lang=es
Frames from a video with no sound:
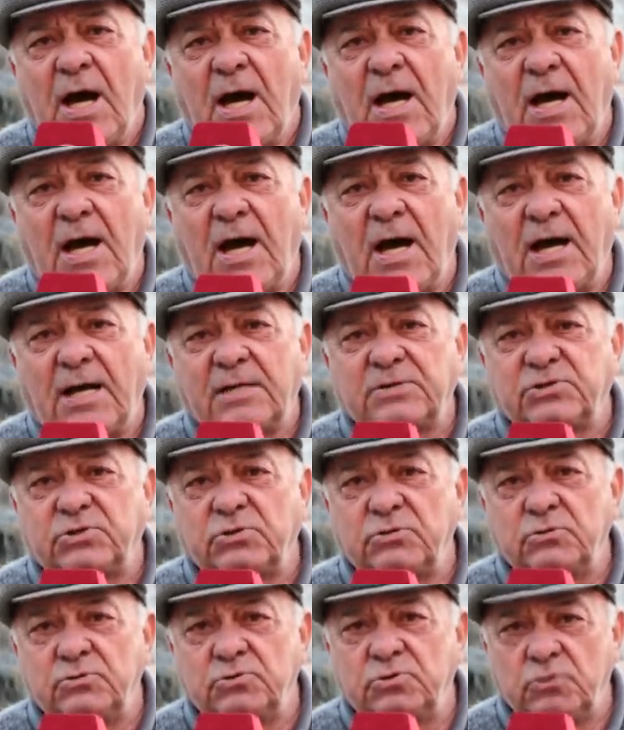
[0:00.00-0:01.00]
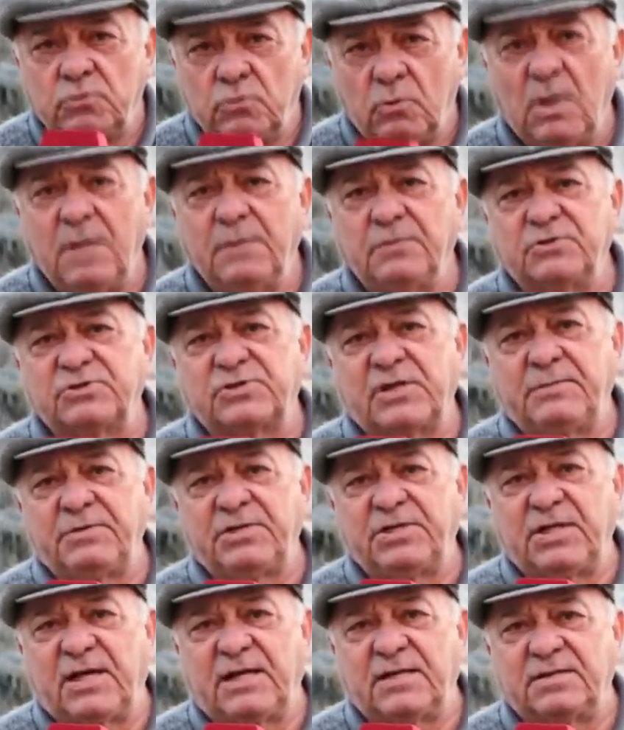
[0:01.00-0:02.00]
a sus nuevos
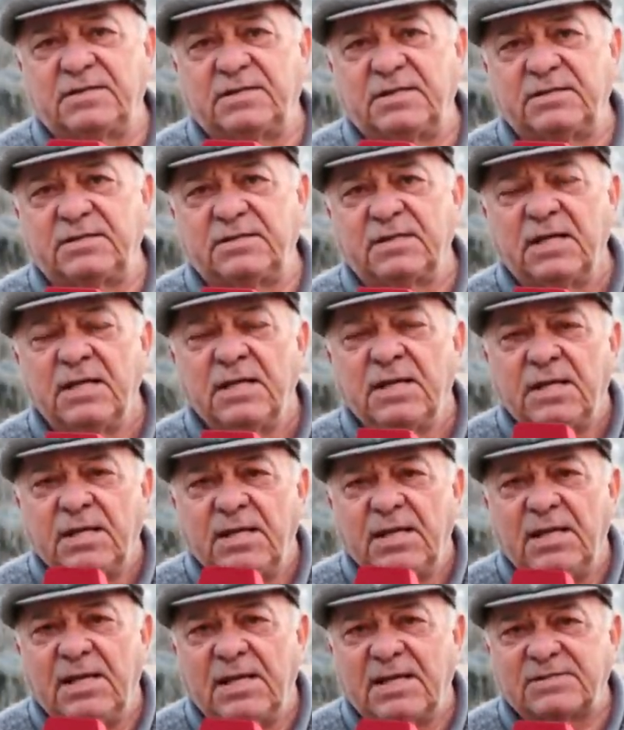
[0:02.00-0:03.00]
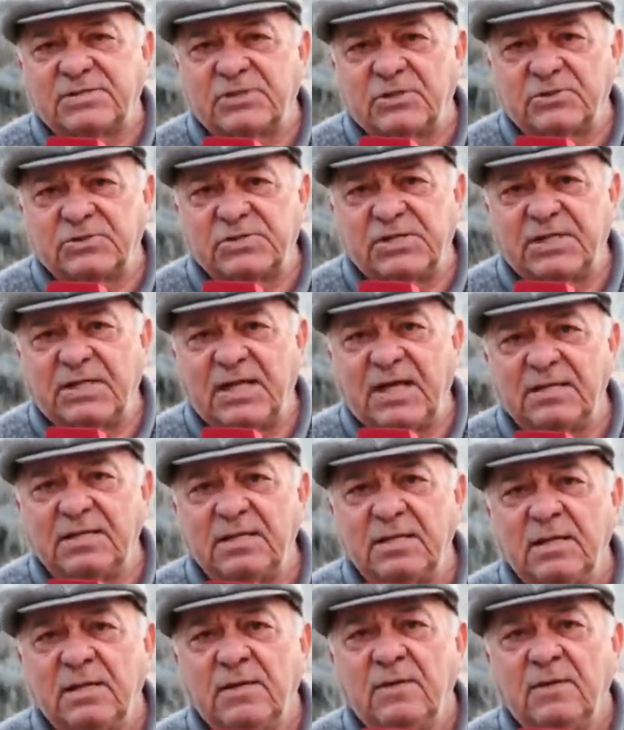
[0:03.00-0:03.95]
habitantes y la sociedad